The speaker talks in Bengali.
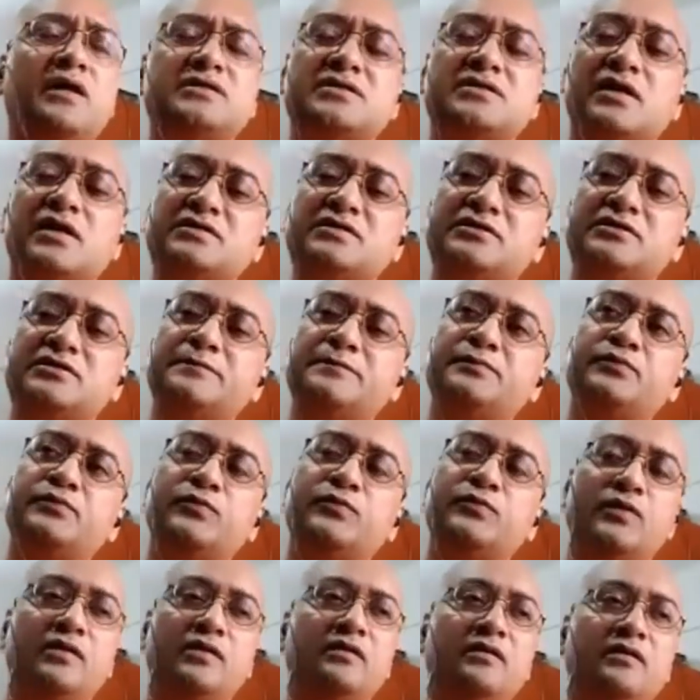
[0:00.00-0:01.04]
সাজির
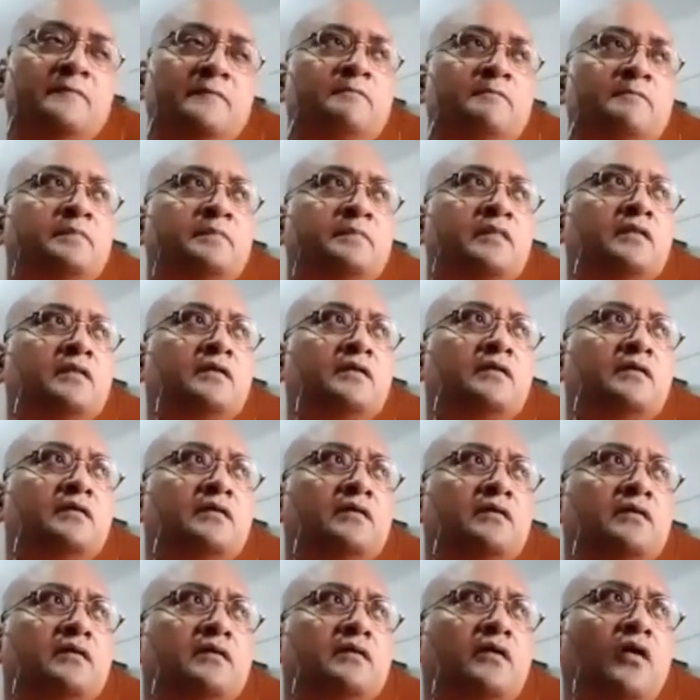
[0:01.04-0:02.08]
ফুল
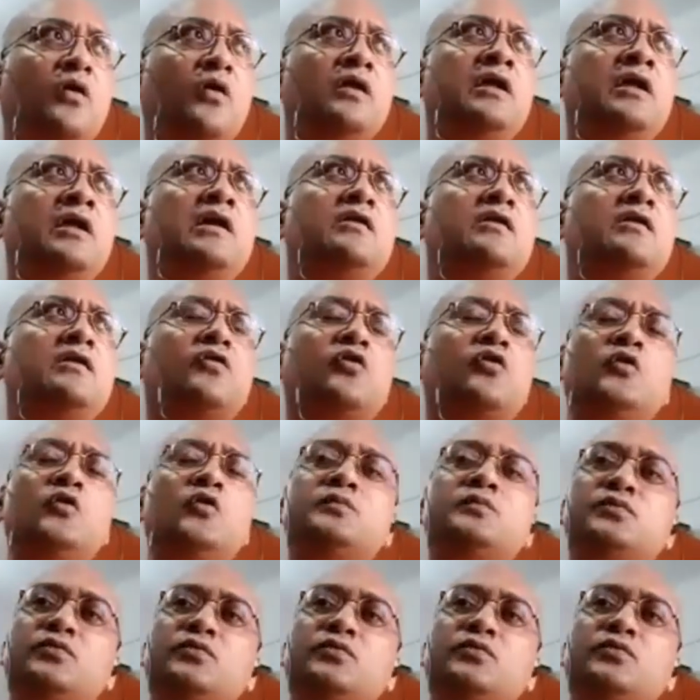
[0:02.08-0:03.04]
অনেক রকম ফুল